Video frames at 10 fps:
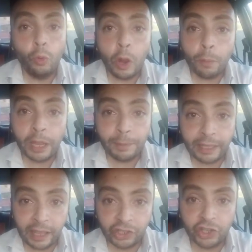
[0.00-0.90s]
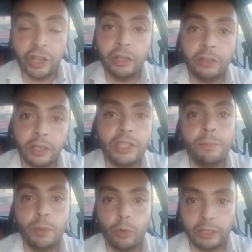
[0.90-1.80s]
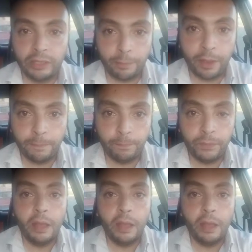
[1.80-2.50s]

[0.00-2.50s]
ولو ما جابتهاش يتخصم من مرتبها